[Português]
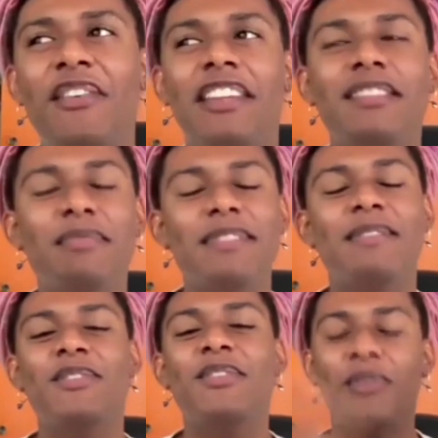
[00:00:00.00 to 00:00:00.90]
que quando as
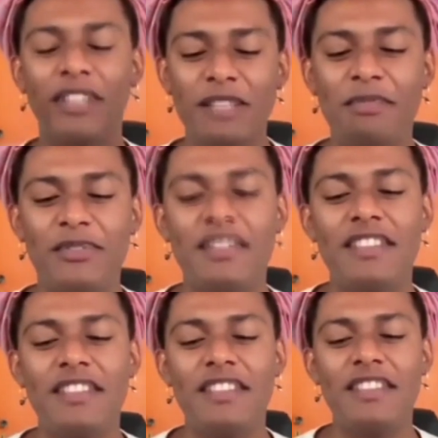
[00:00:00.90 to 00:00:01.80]
pessoas, quando as
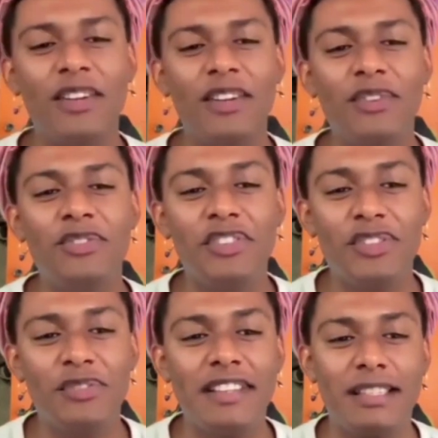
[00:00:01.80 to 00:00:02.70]
pessoas escutarem o disco
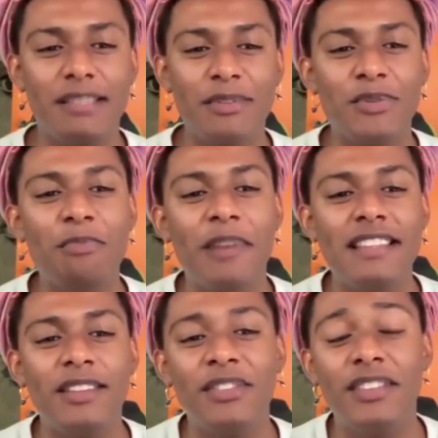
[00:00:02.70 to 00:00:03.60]
vai ser uma surpresa
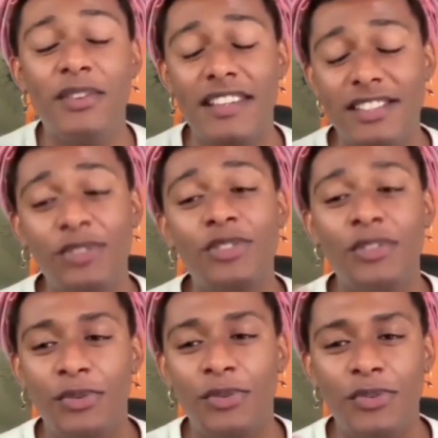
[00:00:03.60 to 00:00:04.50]
no, no,
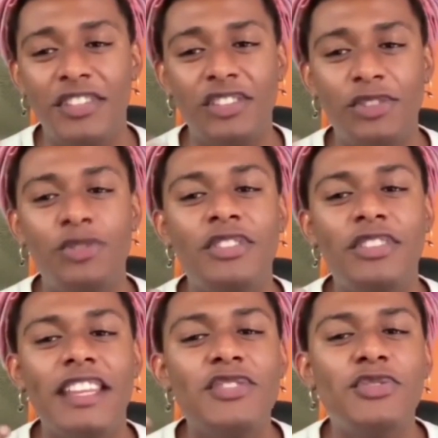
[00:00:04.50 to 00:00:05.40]
no sentido de
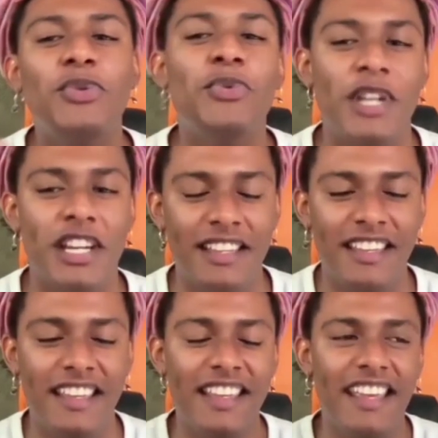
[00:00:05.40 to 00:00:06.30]
textura. É,
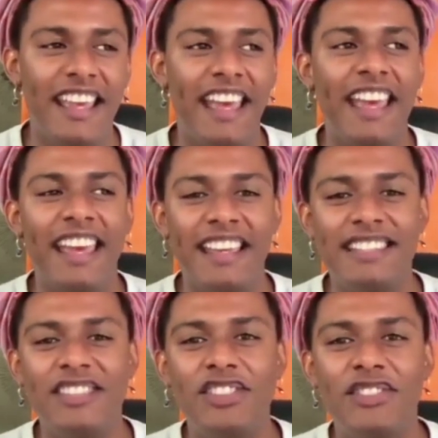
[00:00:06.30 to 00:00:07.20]
ah. É,
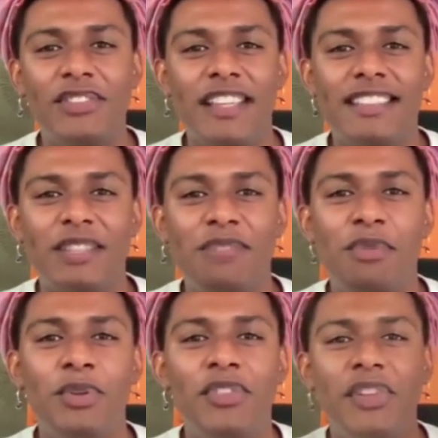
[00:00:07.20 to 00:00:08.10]
esse disco está sendo
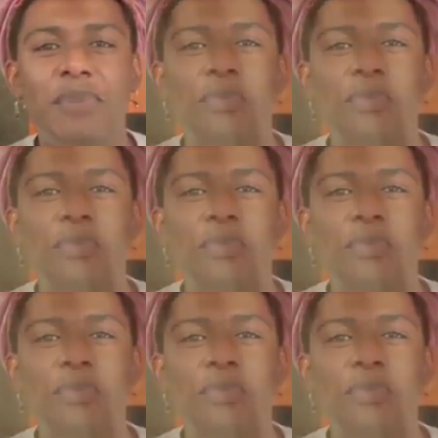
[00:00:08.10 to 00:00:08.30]
produzido